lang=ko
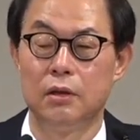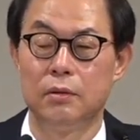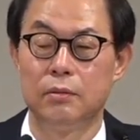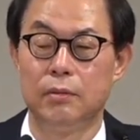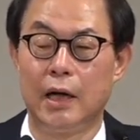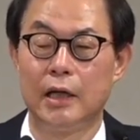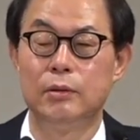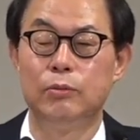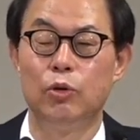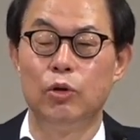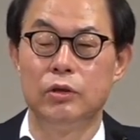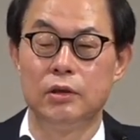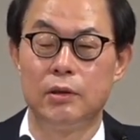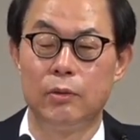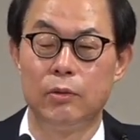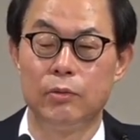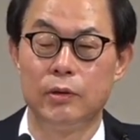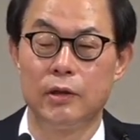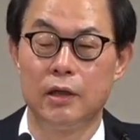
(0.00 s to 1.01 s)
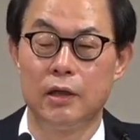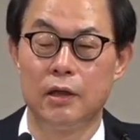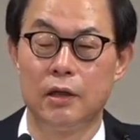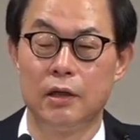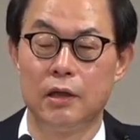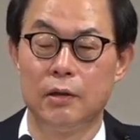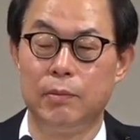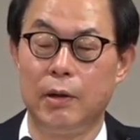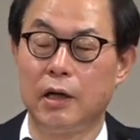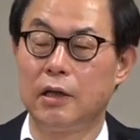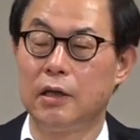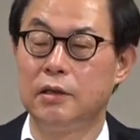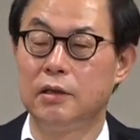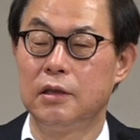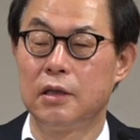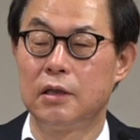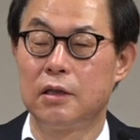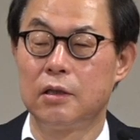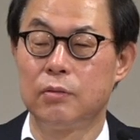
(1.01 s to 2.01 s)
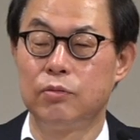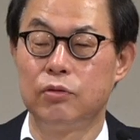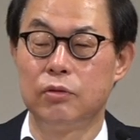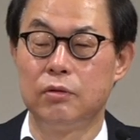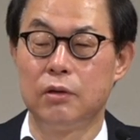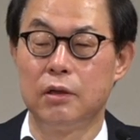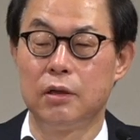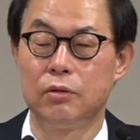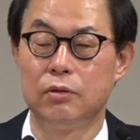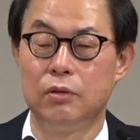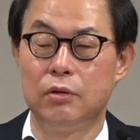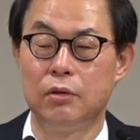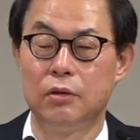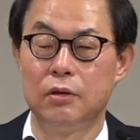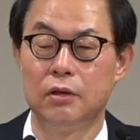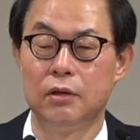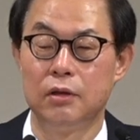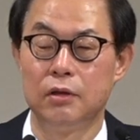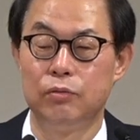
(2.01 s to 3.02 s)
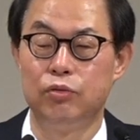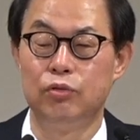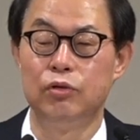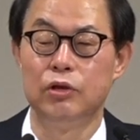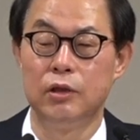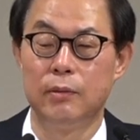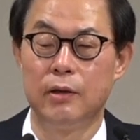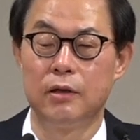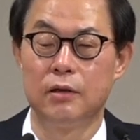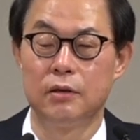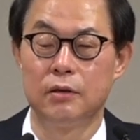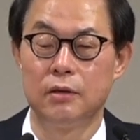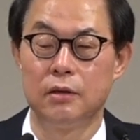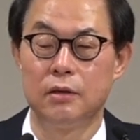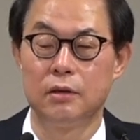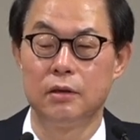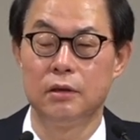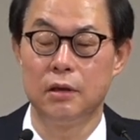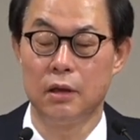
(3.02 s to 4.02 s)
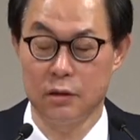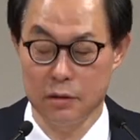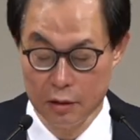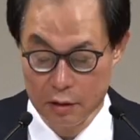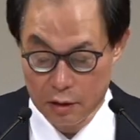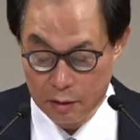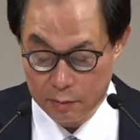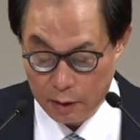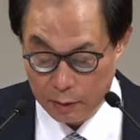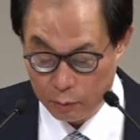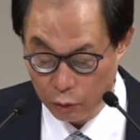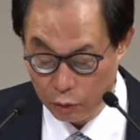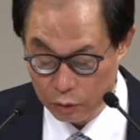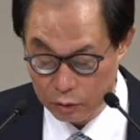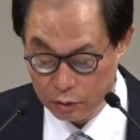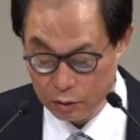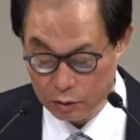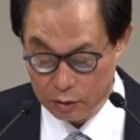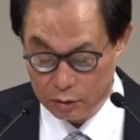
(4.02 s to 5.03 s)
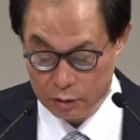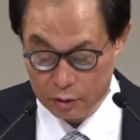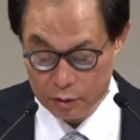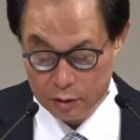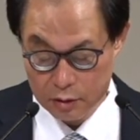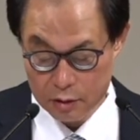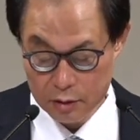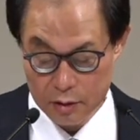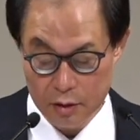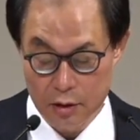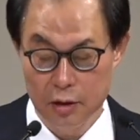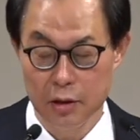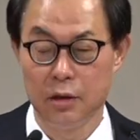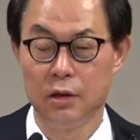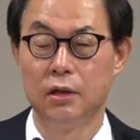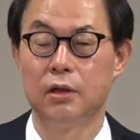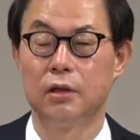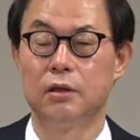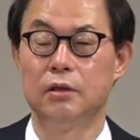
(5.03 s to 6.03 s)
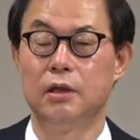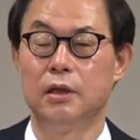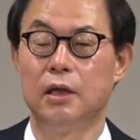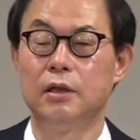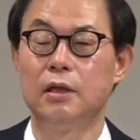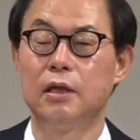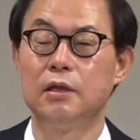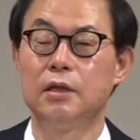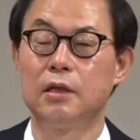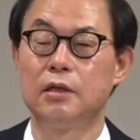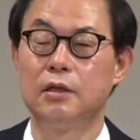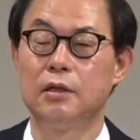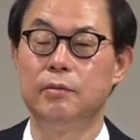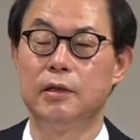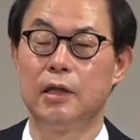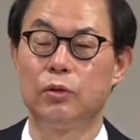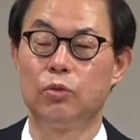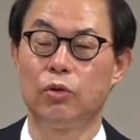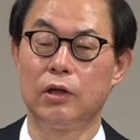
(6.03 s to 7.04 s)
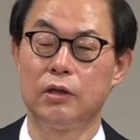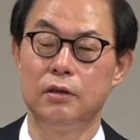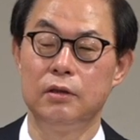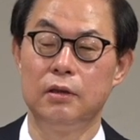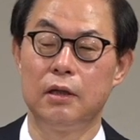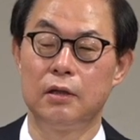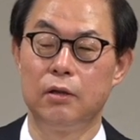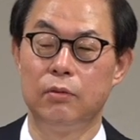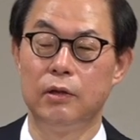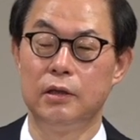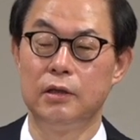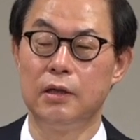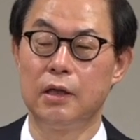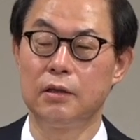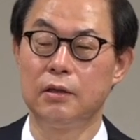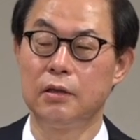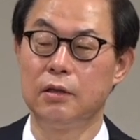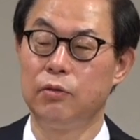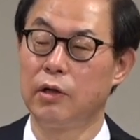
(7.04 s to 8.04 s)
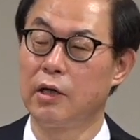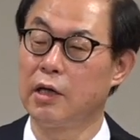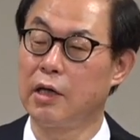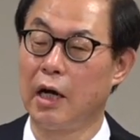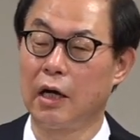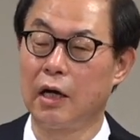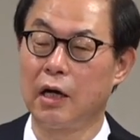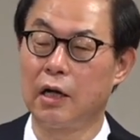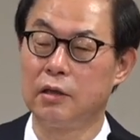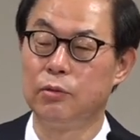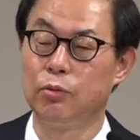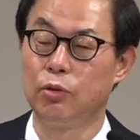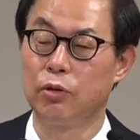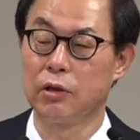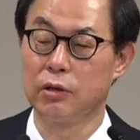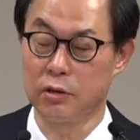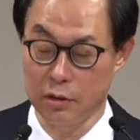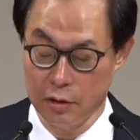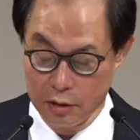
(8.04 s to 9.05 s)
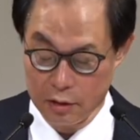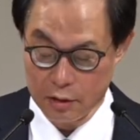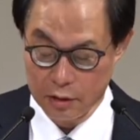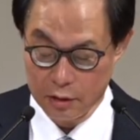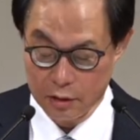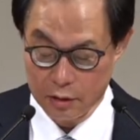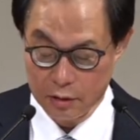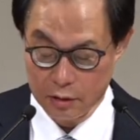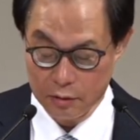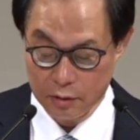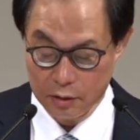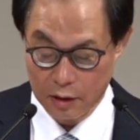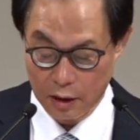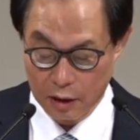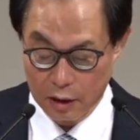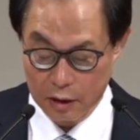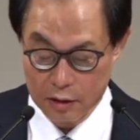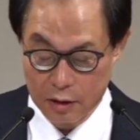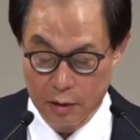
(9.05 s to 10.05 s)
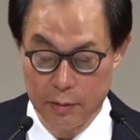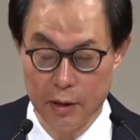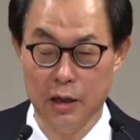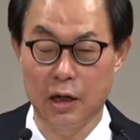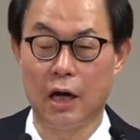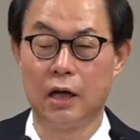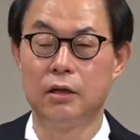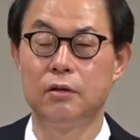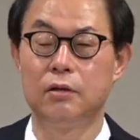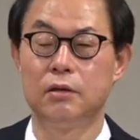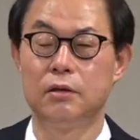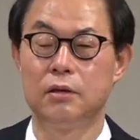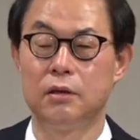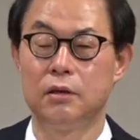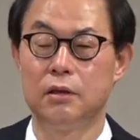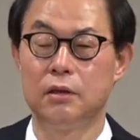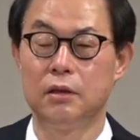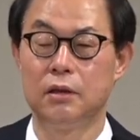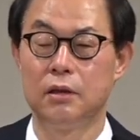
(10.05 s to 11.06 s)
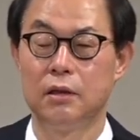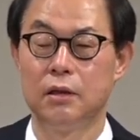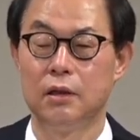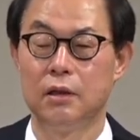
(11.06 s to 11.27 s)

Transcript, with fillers: 많이 모이는 거 봅니다. 이 박해 시대인데도 불구하고 부흥이만 거죠. 신학생들이 막 모여들었어요. 근데 옛날이나 지금이나 똑같은 것 같아요. 왜 신학생들이 왜 이렇게 가난한지 모르겠어. 가난한 사람만 가는 건지